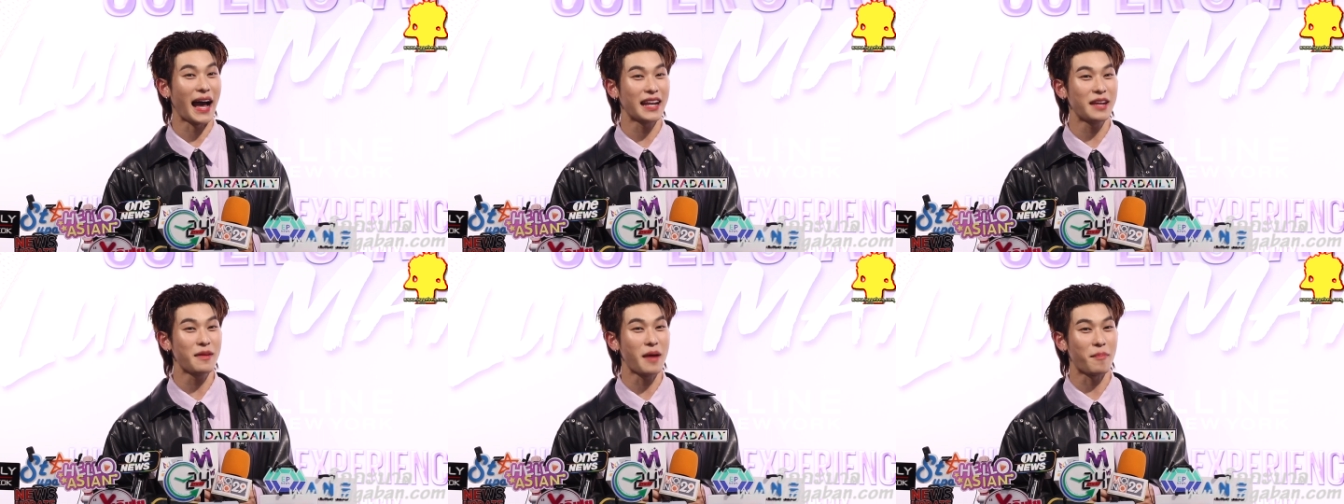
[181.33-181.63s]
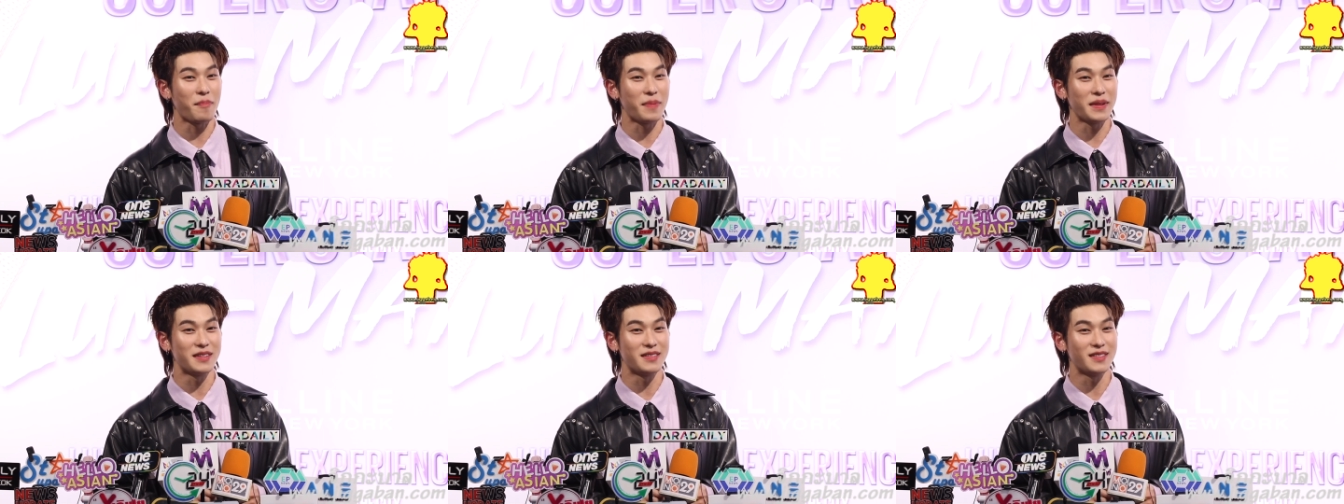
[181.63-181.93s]
ทที่แบ
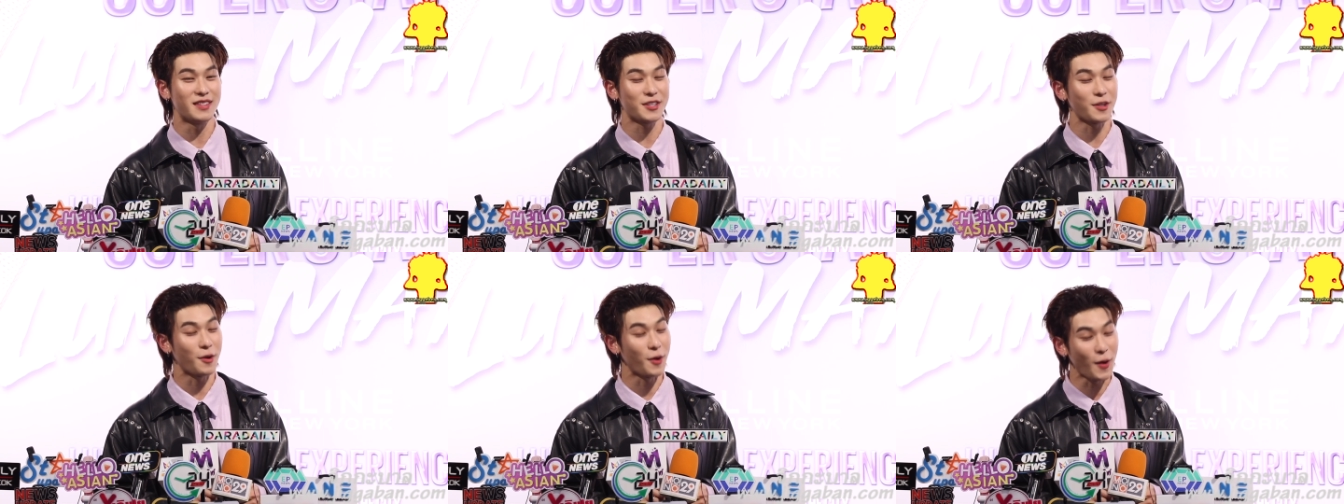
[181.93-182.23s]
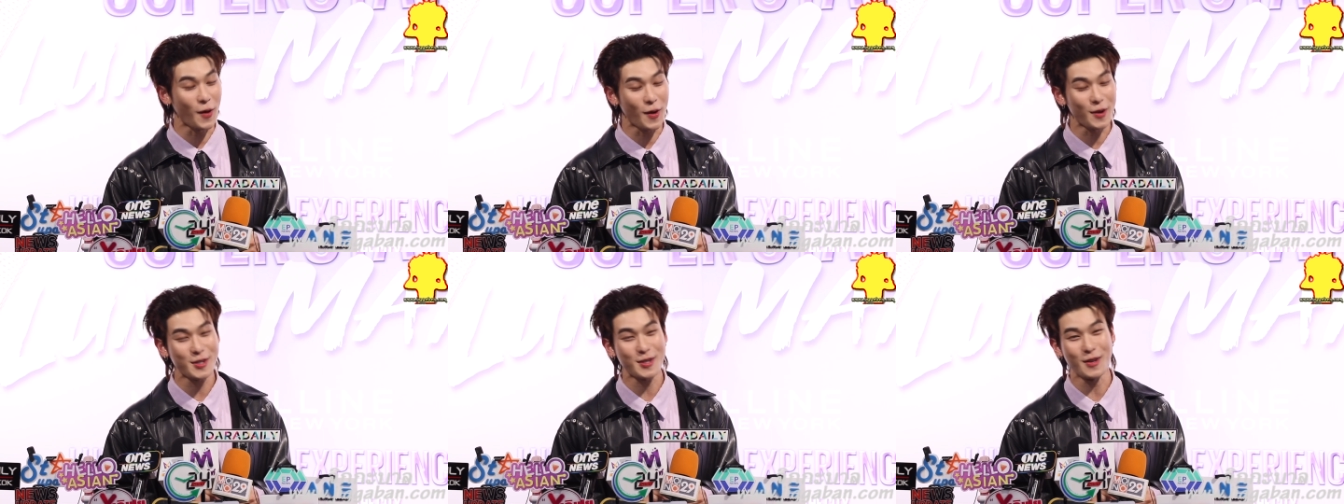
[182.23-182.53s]
บเป็นโซ
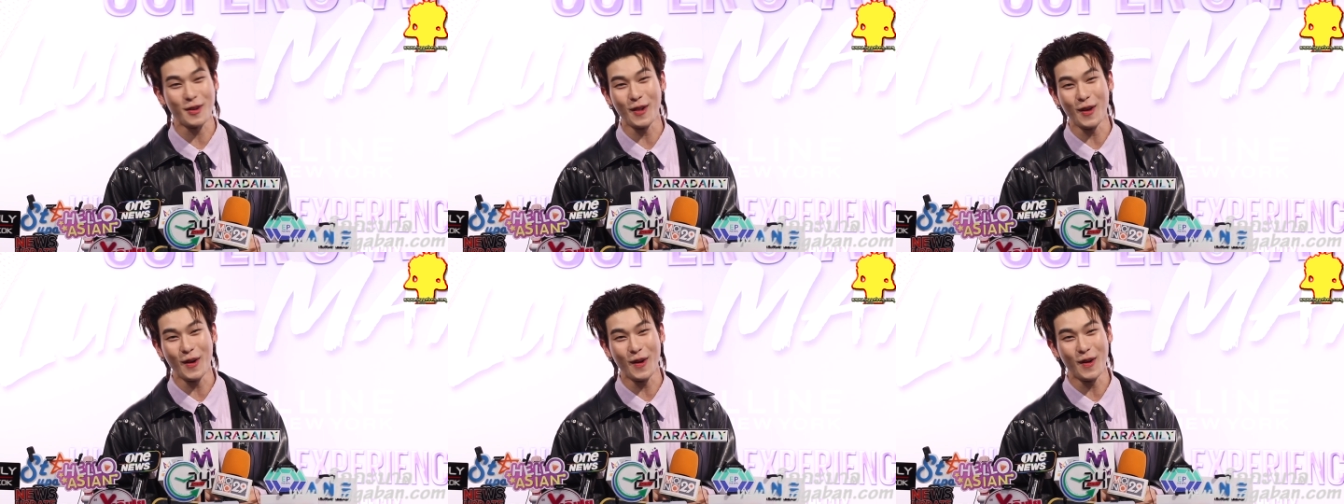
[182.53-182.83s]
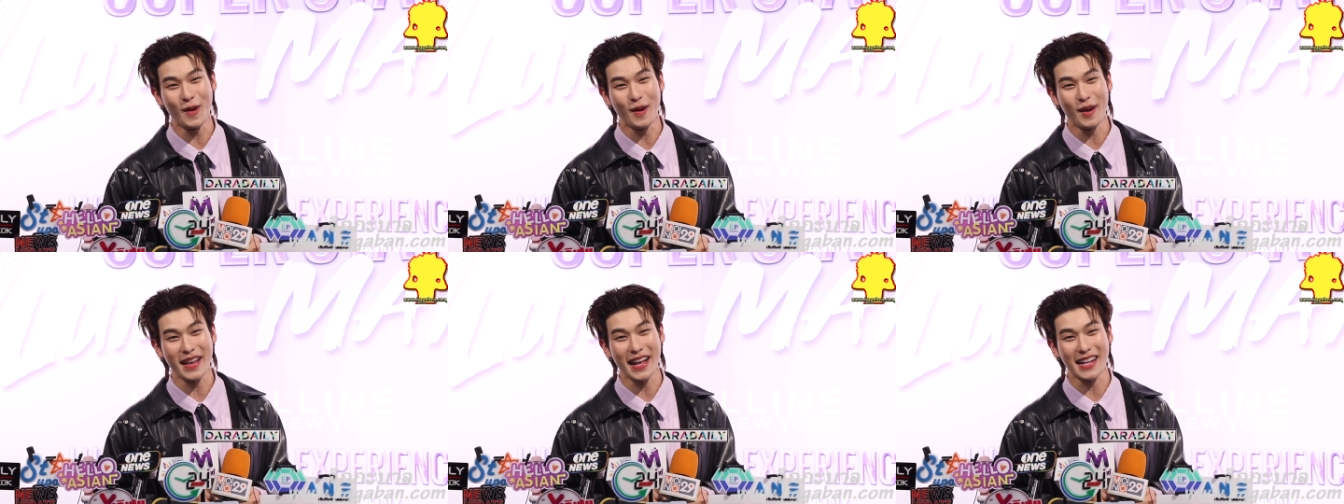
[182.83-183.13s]
โล่ โซโล่
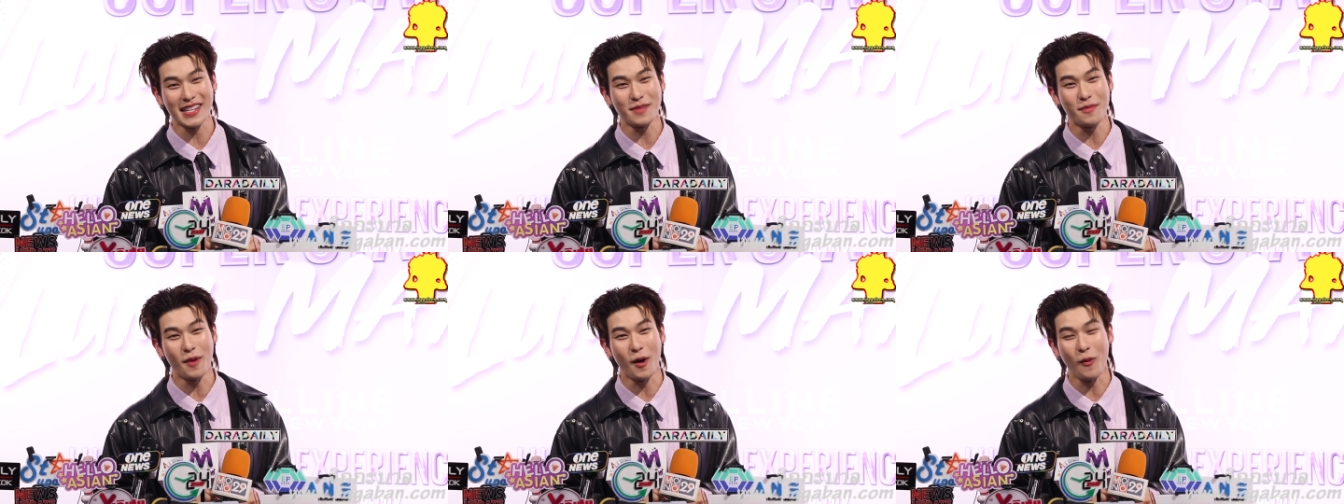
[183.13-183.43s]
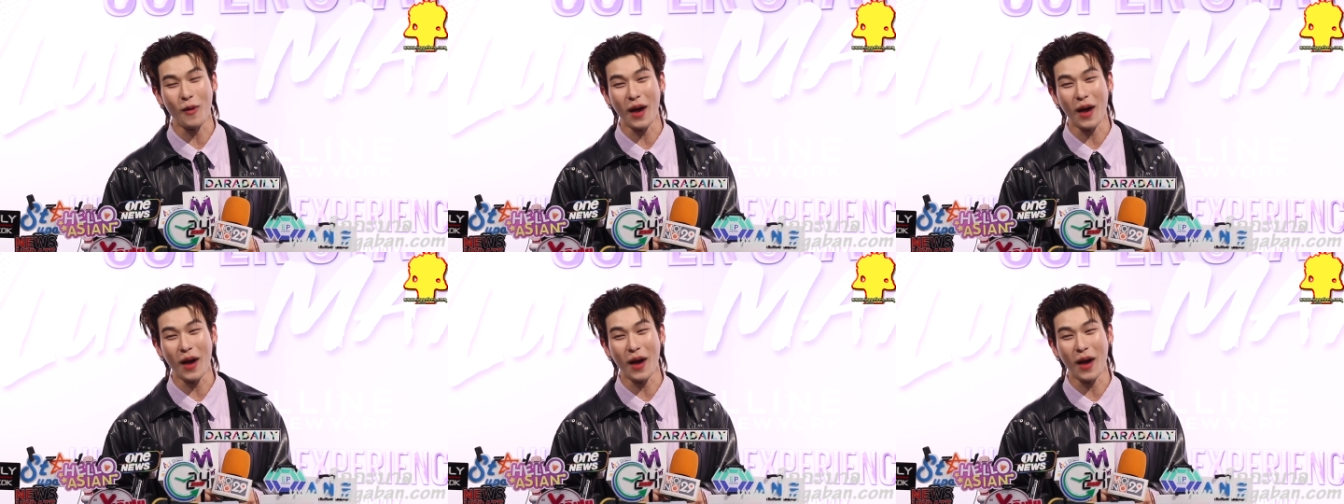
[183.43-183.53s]
อยากจะบอก